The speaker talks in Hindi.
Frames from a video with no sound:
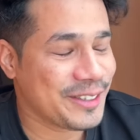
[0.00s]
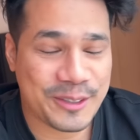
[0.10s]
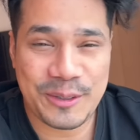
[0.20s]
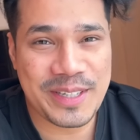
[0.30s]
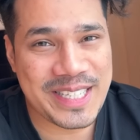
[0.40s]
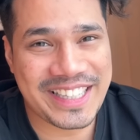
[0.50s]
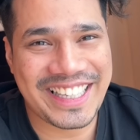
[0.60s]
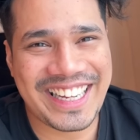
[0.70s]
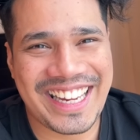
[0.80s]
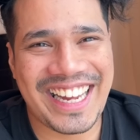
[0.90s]
थोड़ा सा
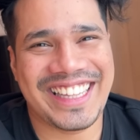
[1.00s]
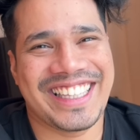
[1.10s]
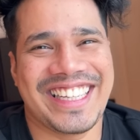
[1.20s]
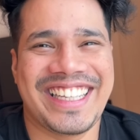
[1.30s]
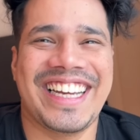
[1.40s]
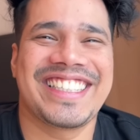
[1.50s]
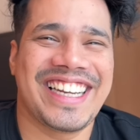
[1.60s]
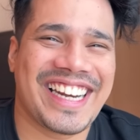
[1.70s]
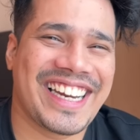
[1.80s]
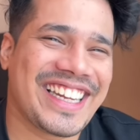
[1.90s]
देख के आते हैं क्या
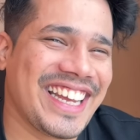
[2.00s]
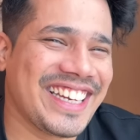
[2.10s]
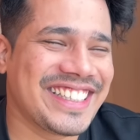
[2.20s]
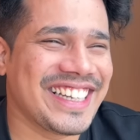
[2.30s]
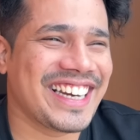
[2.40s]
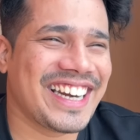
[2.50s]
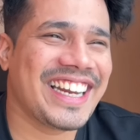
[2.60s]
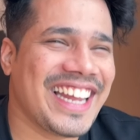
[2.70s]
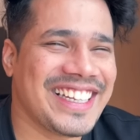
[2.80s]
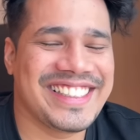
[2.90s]
चल रहा है क्या नहीं चल रहा है
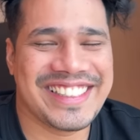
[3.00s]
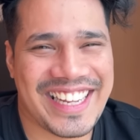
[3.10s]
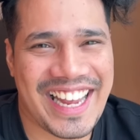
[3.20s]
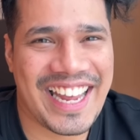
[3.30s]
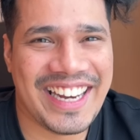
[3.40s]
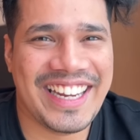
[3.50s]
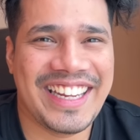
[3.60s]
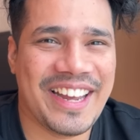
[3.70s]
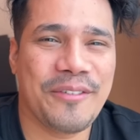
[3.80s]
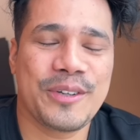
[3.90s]
क्या चीज़ें हैं नहीं
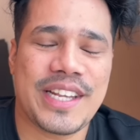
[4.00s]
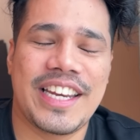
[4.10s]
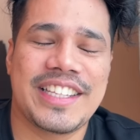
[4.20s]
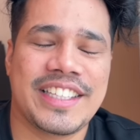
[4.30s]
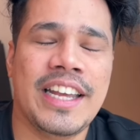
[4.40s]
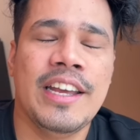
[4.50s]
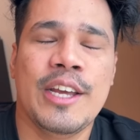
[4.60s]
है वो सारी चीज़ें